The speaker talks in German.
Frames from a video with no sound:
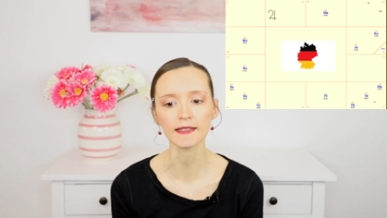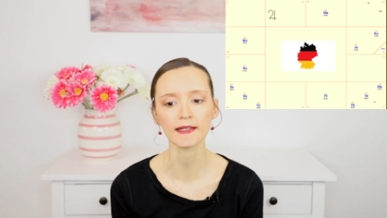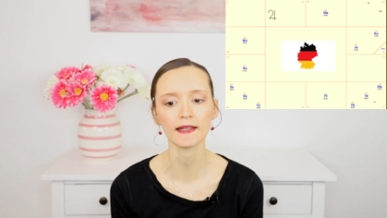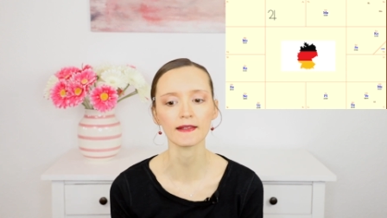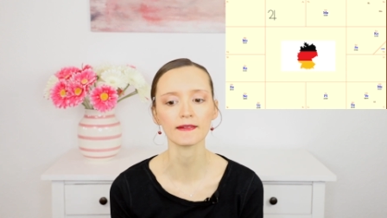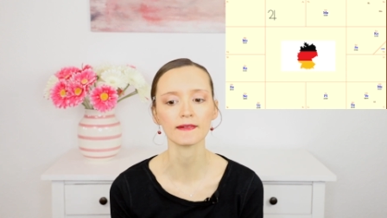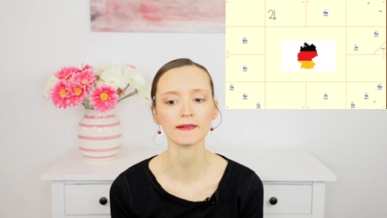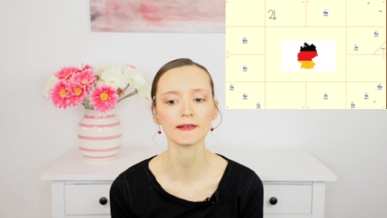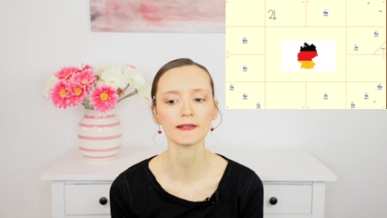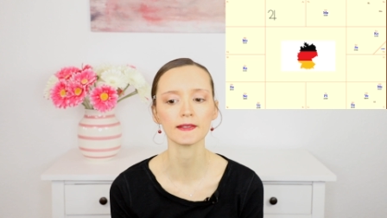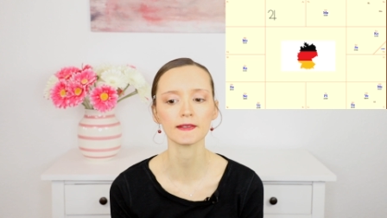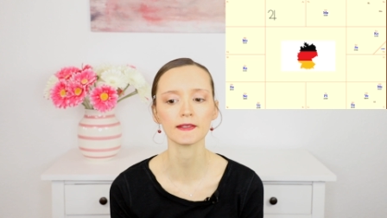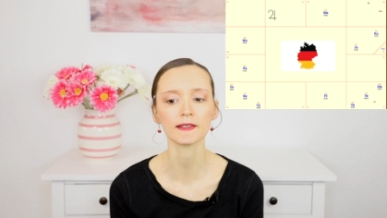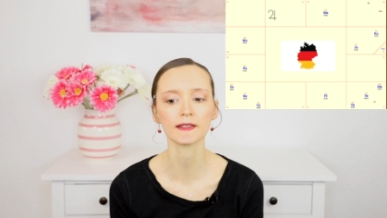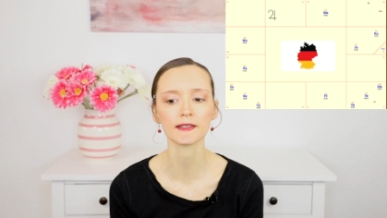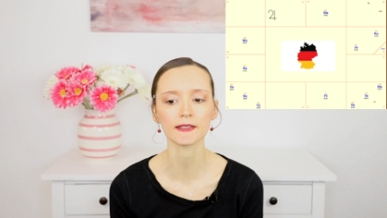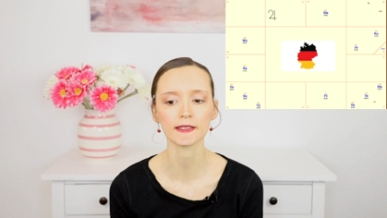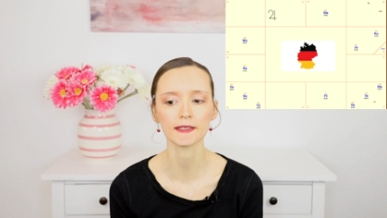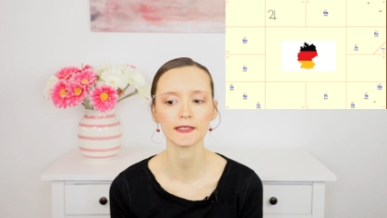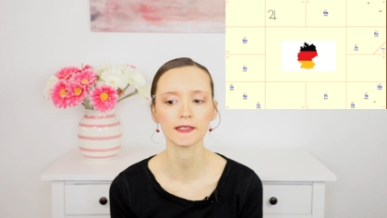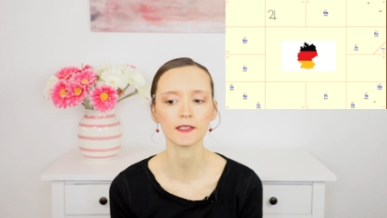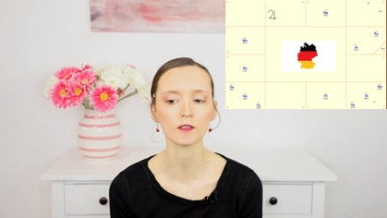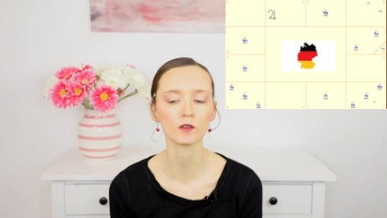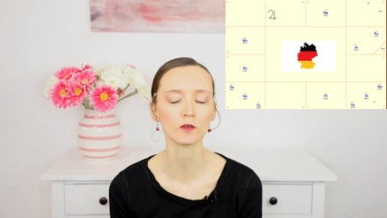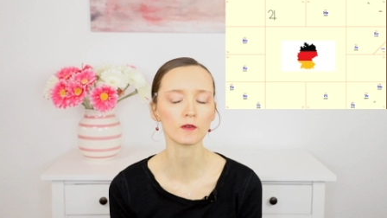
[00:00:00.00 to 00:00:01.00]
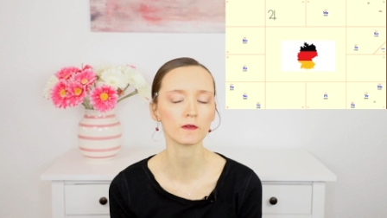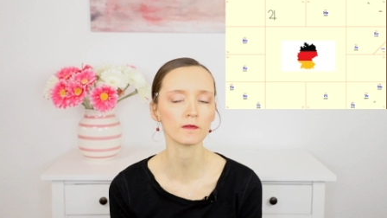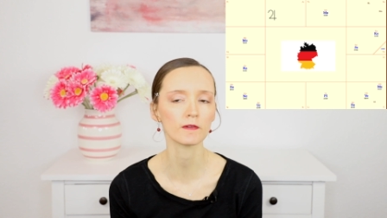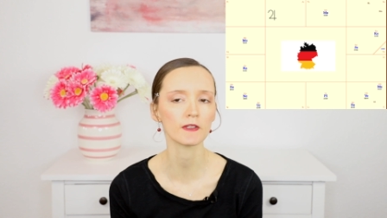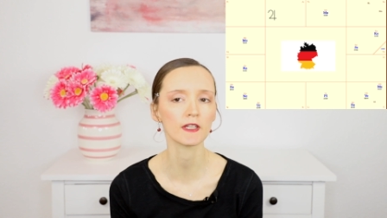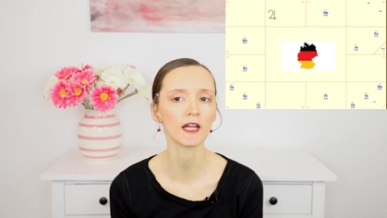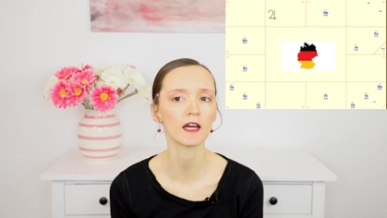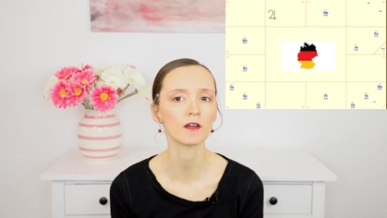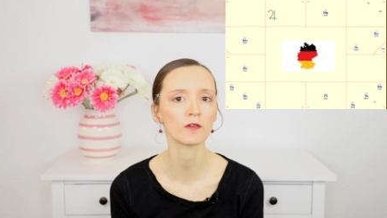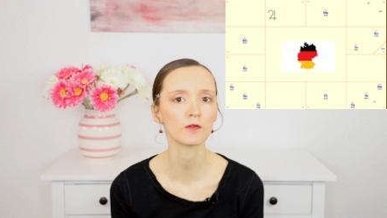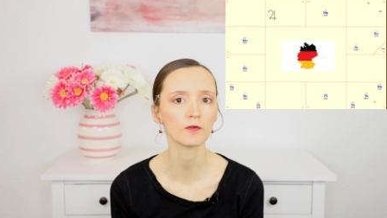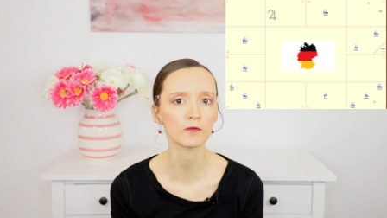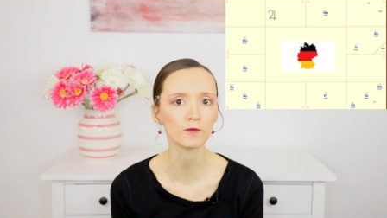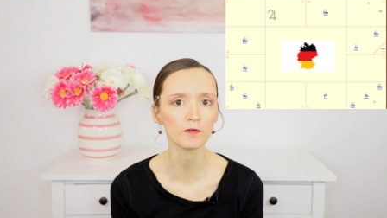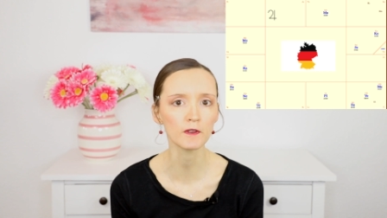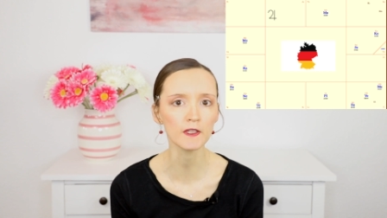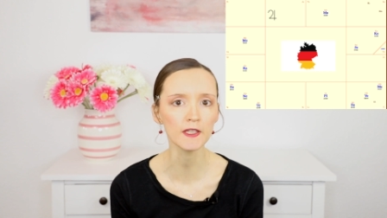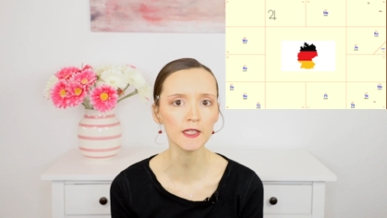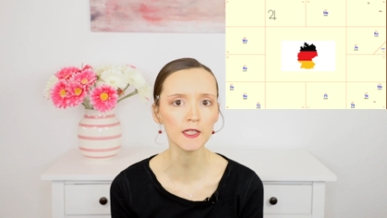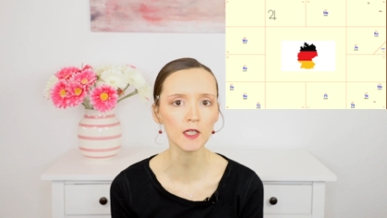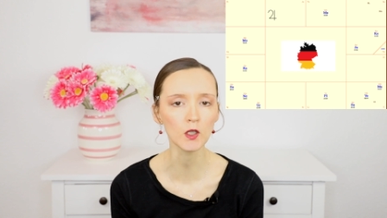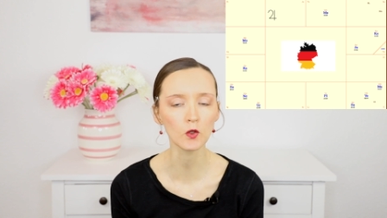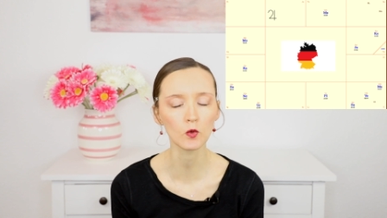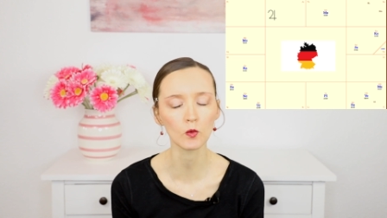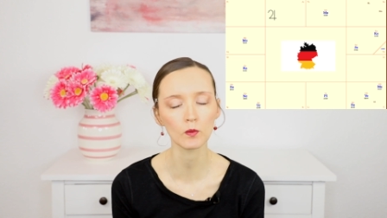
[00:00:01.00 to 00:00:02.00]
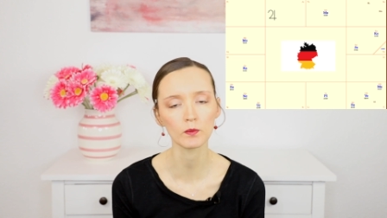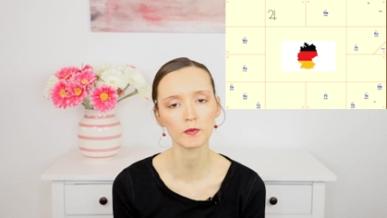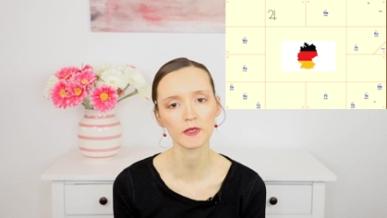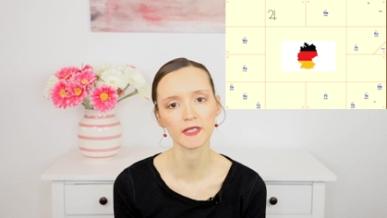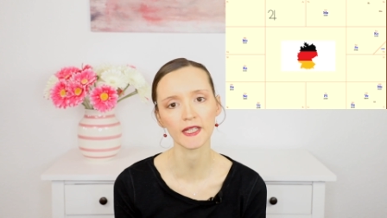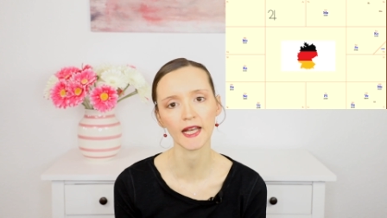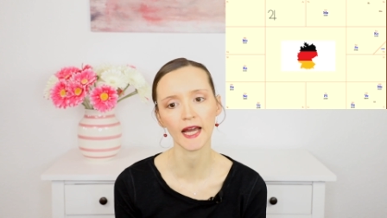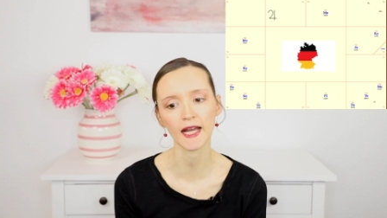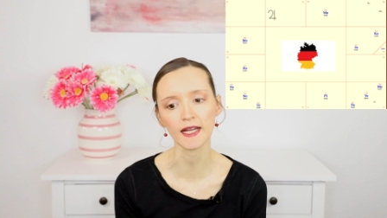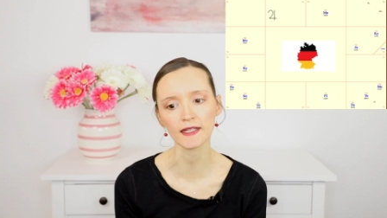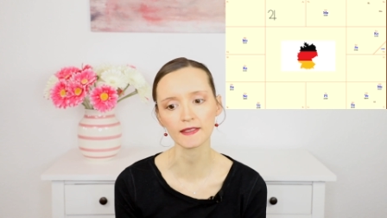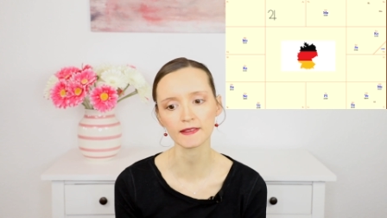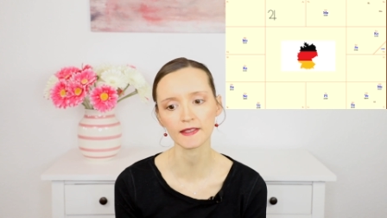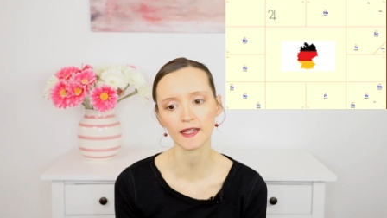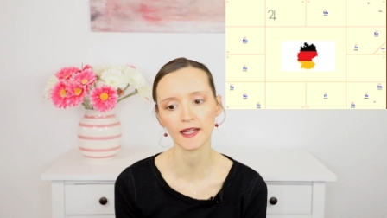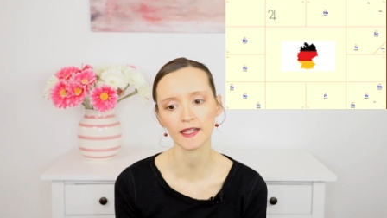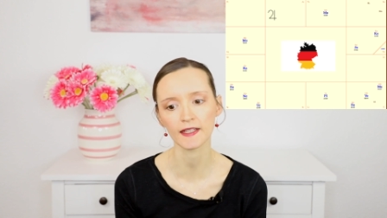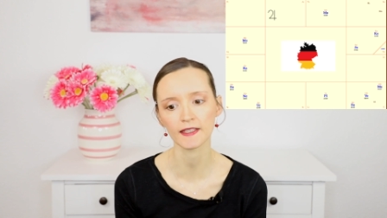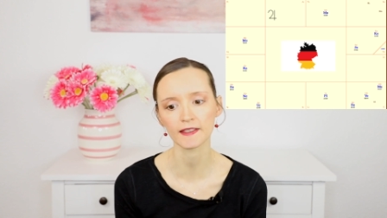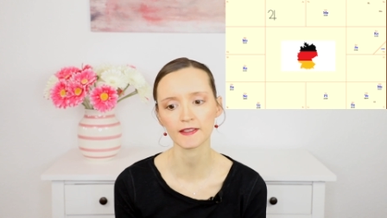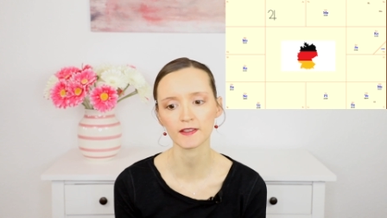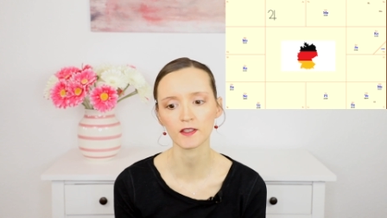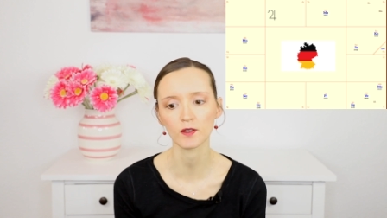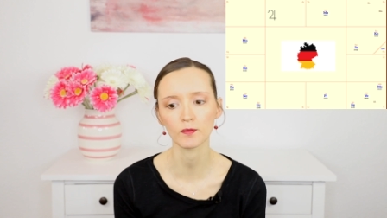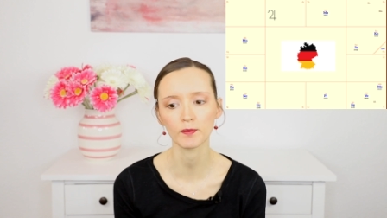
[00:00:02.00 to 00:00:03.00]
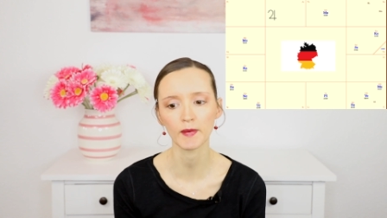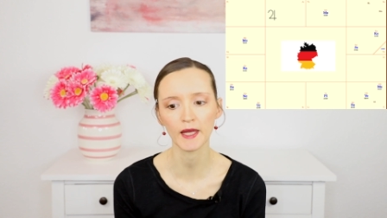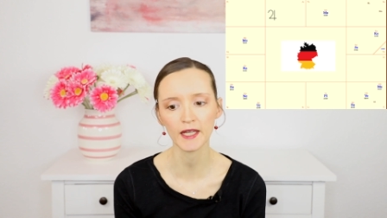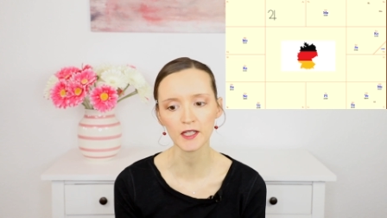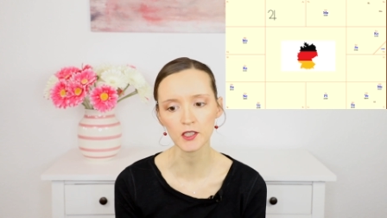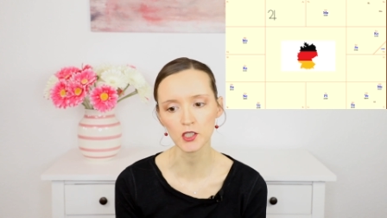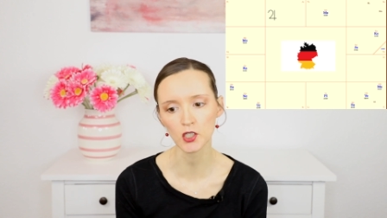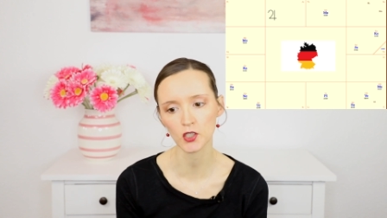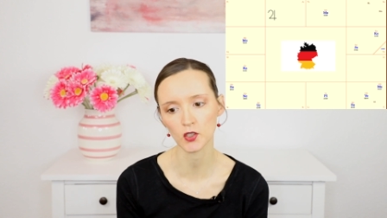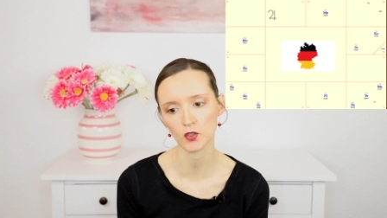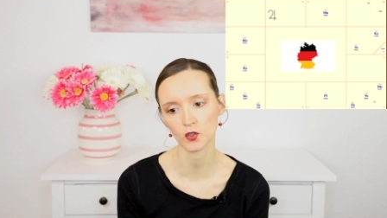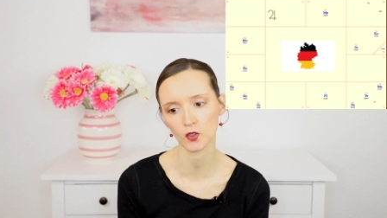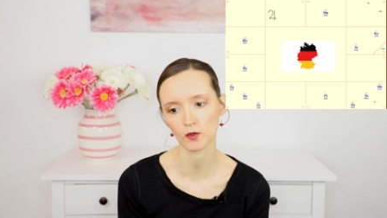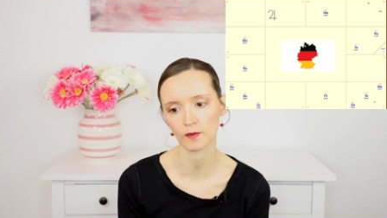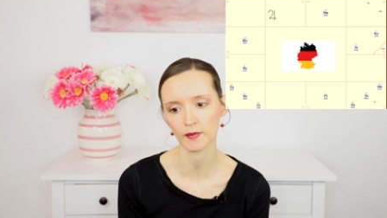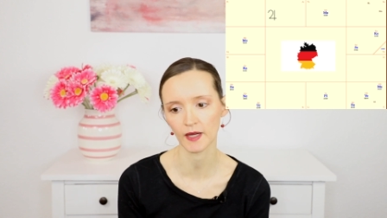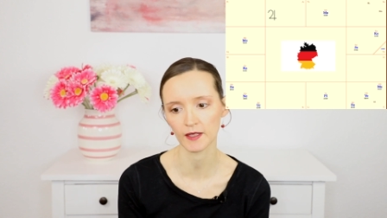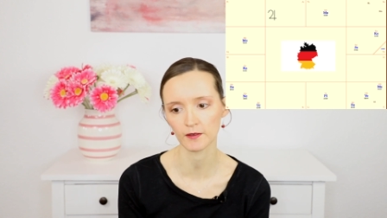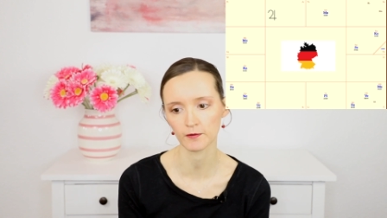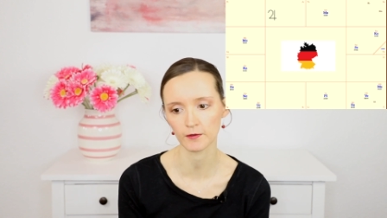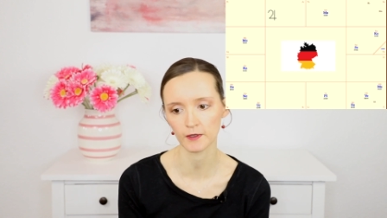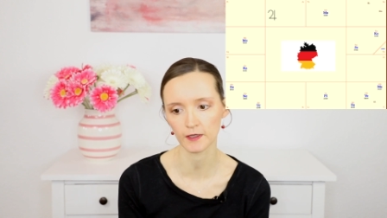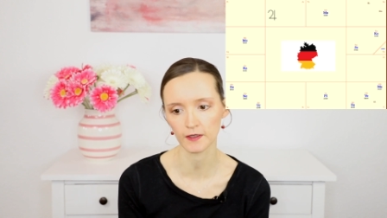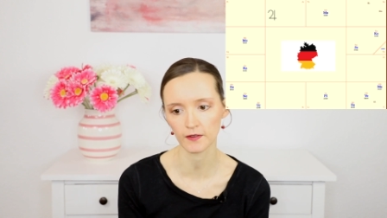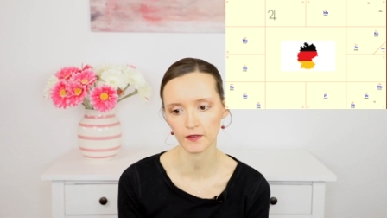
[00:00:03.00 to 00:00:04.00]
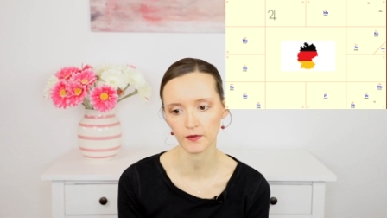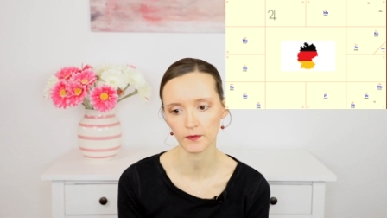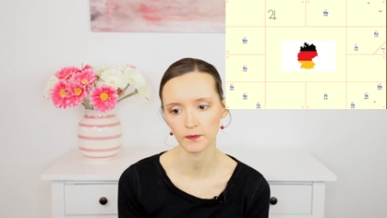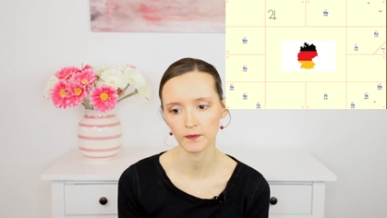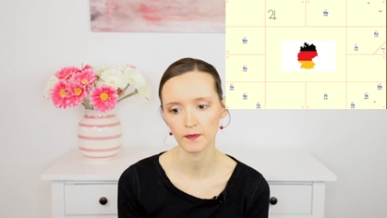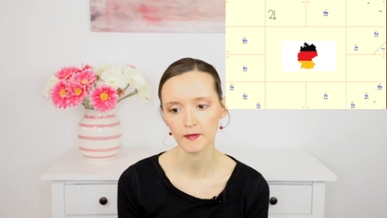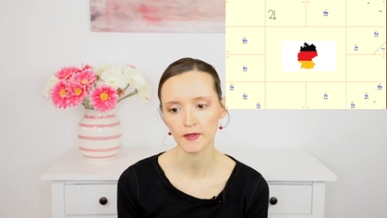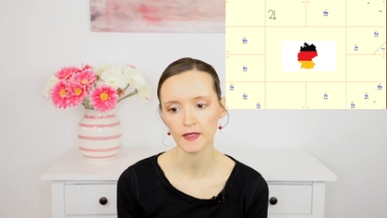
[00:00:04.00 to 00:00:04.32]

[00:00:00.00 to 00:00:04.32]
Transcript: dass sich die Regierung wieder viel um benachteiligte Menschen kümmern wird.